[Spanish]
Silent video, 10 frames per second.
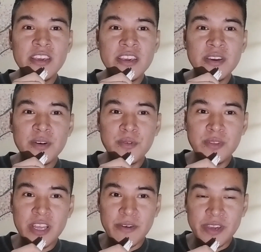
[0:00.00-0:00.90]
Y
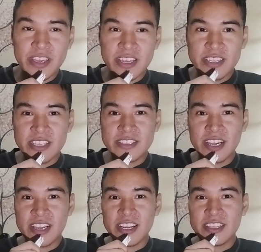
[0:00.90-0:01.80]
una vez que te
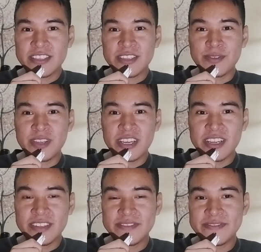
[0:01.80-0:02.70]
sacan el
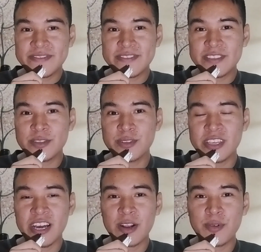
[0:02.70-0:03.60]
celular, tú
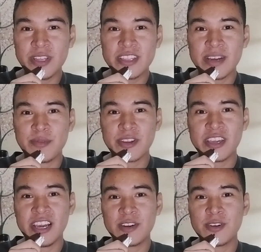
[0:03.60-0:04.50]
te das cuenta
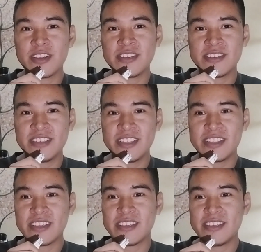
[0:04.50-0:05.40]
porque es algo que se
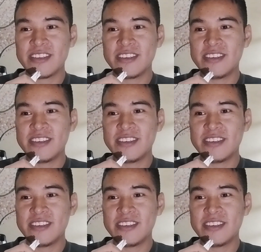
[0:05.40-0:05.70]
siente.